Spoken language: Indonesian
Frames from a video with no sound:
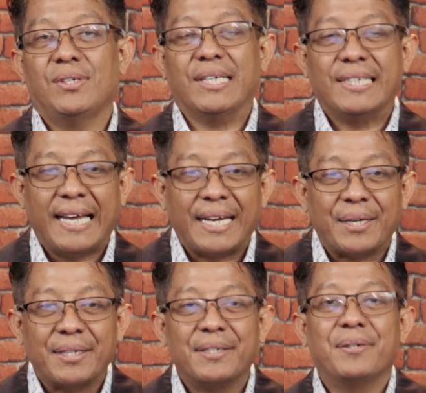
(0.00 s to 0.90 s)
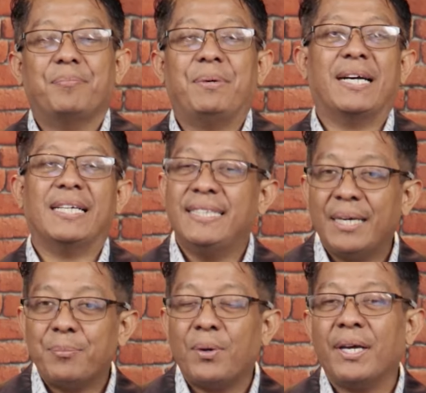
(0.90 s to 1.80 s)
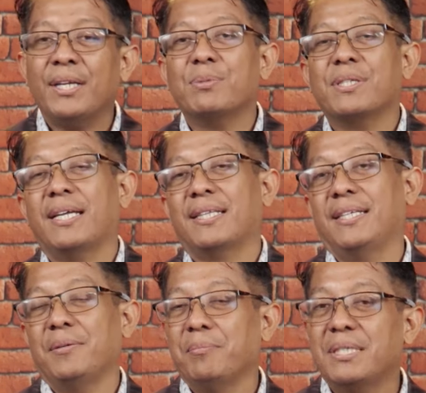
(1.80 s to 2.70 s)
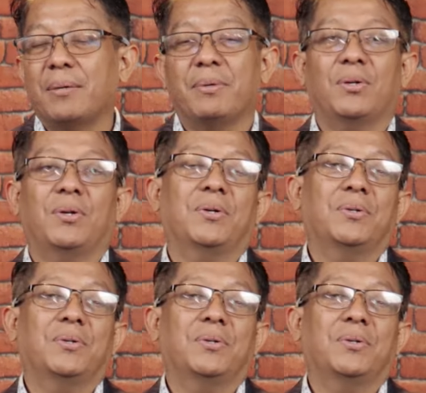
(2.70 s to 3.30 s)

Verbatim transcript: Dan pengkajian pola hidup sehat ini bisa menolong.